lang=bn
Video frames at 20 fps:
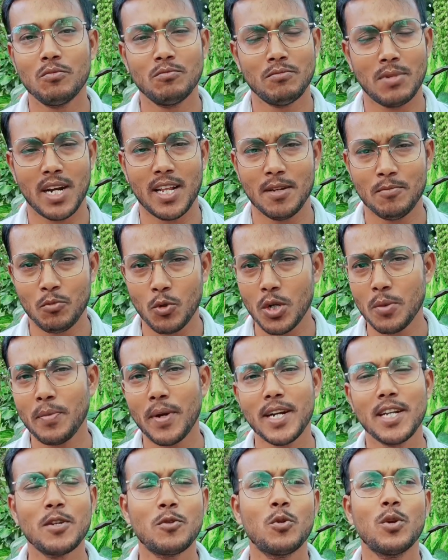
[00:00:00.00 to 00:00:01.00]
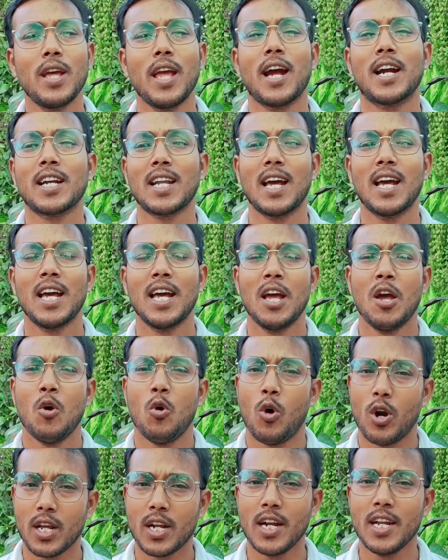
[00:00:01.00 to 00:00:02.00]
মানে পরিপাটি করে একটা
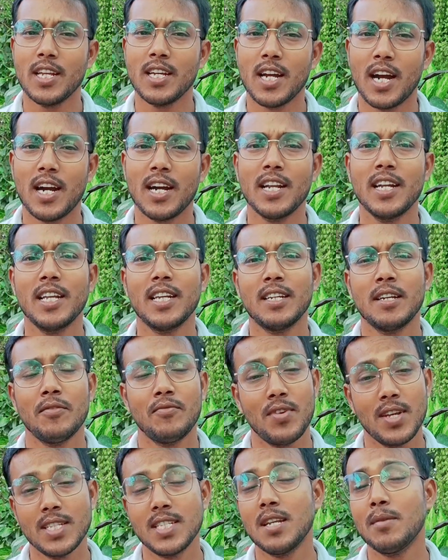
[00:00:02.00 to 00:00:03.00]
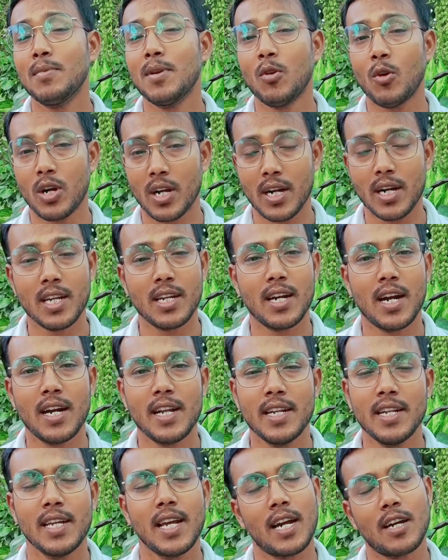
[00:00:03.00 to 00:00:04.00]
অর্গানিক গার্ডেনিং ভেজিটেবল অর্গানিক
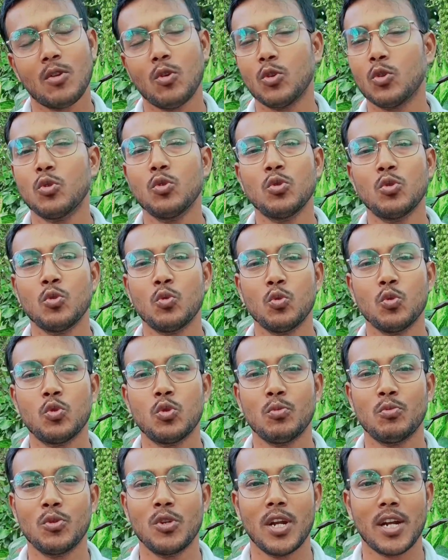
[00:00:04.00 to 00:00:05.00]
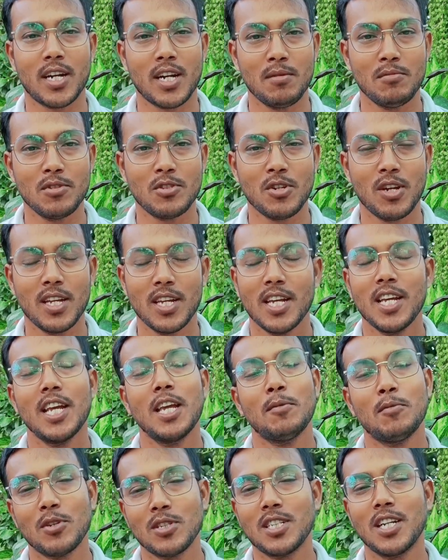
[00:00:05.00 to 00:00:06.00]
গার্ডেনিং একটা অত্যন্ত গুরুত্বপূর্ণ একটা বিষয়
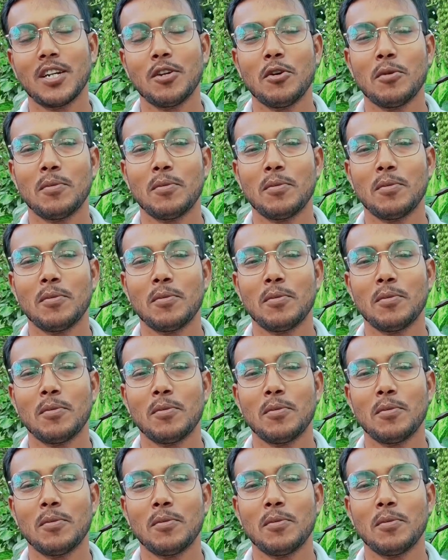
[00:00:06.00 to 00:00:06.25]
এবং সেটাও